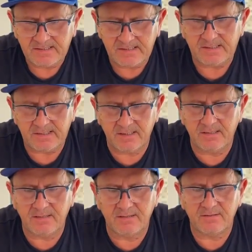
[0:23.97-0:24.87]

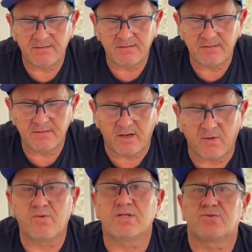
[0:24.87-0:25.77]
E
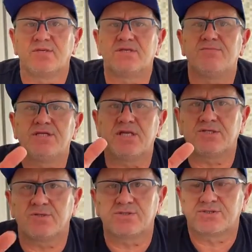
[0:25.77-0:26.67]
algumas coisas me
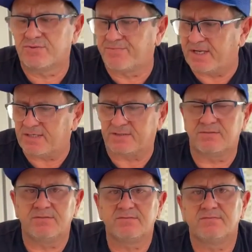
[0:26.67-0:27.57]
deixou
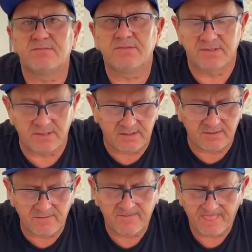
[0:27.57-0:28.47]
surpreso,
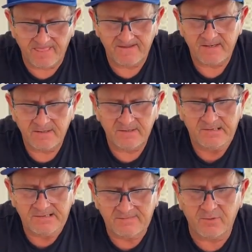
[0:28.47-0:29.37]
entendeu?
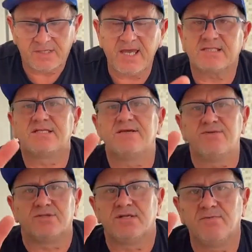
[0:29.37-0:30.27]
Porque é assim,
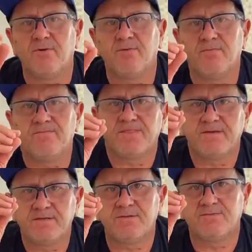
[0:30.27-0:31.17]
meus irmãos,
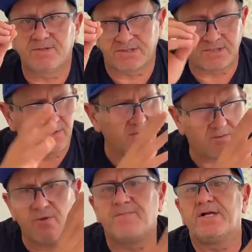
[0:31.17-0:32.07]
vocês vêm
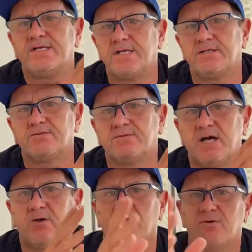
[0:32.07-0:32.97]
acompanhando
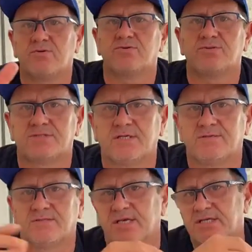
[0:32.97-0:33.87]
ao longo dos
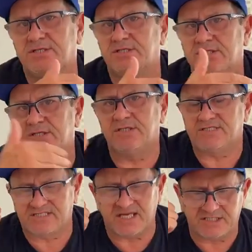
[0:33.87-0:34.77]
anos aí, de, de
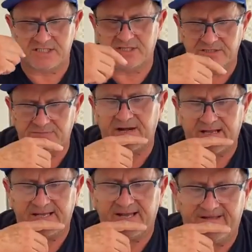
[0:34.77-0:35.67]
sete anos
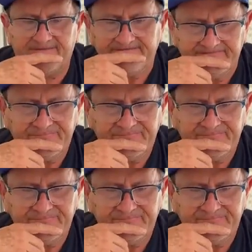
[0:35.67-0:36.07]
para cá,